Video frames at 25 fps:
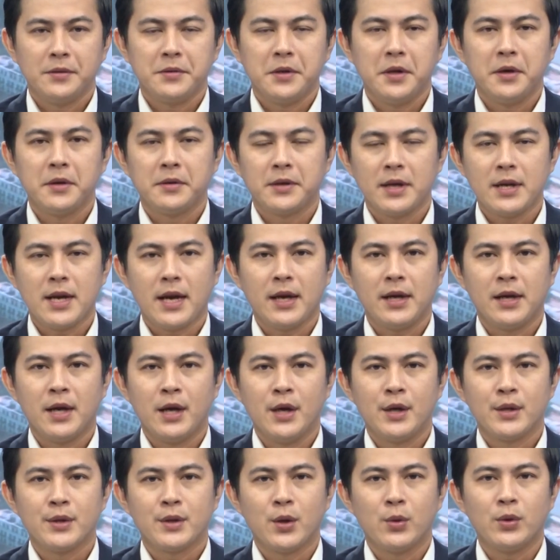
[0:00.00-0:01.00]
nhưng đến nay
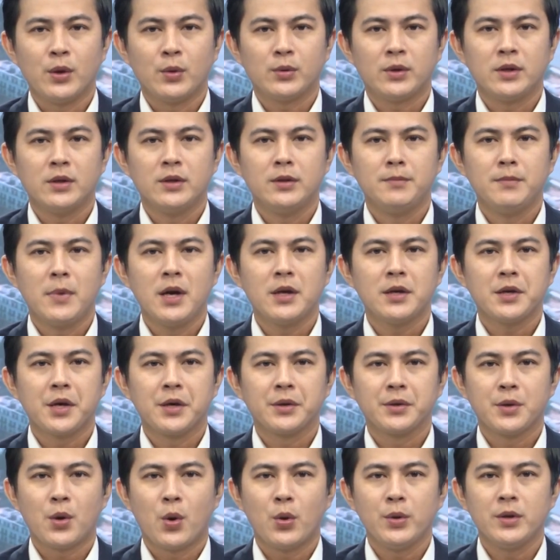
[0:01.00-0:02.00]
chủ đầu tư mới
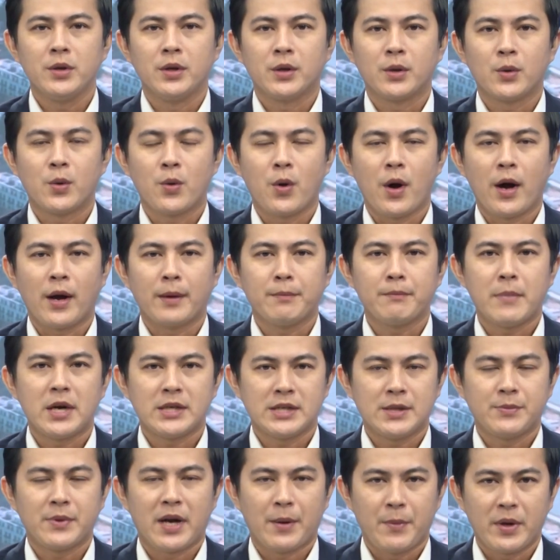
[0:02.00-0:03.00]
cân đối được khoảng
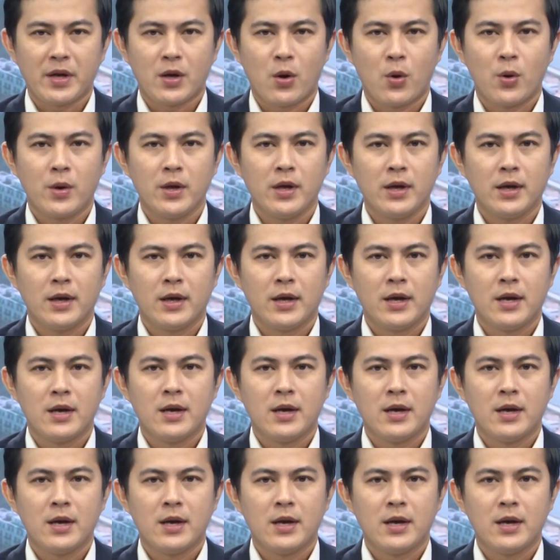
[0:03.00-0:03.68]
300.000 mét khối.